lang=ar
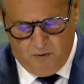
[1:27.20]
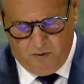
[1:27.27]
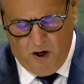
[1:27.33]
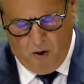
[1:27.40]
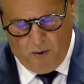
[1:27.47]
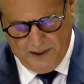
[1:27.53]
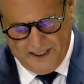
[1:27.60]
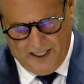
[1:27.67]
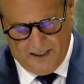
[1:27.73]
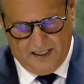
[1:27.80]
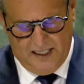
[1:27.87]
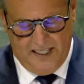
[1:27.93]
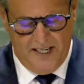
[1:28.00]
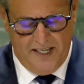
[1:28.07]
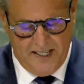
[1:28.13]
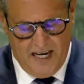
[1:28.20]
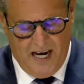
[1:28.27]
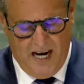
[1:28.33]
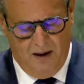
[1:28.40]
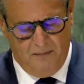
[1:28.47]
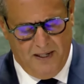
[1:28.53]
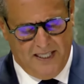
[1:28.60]
مفاوضات
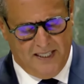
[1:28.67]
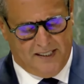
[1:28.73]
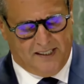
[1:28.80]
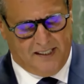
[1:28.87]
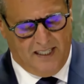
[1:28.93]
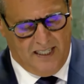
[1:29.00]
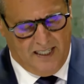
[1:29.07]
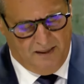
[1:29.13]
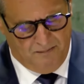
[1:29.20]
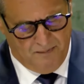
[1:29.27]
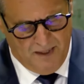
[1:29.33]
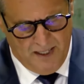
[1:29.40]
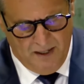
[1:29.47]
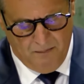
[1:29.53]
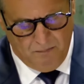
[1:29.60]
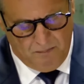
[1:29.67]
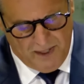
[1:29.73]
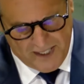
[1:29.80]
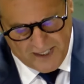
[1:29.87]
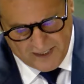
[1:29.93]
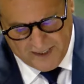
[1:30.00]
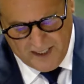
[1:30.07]
لإحياء عملية السلام
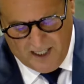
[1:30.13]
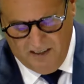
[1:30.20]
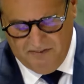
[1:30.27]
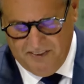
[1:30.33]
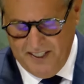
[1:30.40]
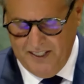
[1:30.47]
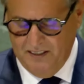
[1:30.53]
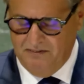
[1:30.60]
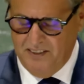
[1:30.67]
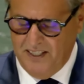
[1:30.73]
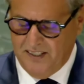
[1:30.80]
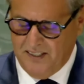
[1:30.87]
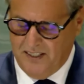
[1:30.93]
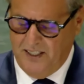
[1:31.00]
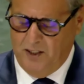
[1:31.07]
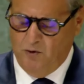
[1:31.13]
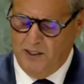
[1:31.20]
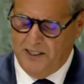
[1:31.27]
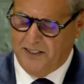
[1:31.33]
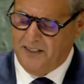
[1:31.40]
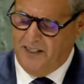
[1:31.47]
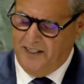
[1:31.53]
بين الطرفين الفلسطيني
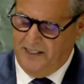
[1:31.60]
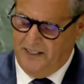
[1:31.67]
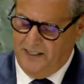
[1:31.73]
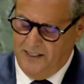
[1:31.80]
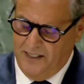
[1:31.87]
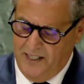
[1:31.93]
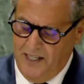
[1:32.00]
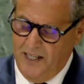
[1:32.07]
والإسرائيلي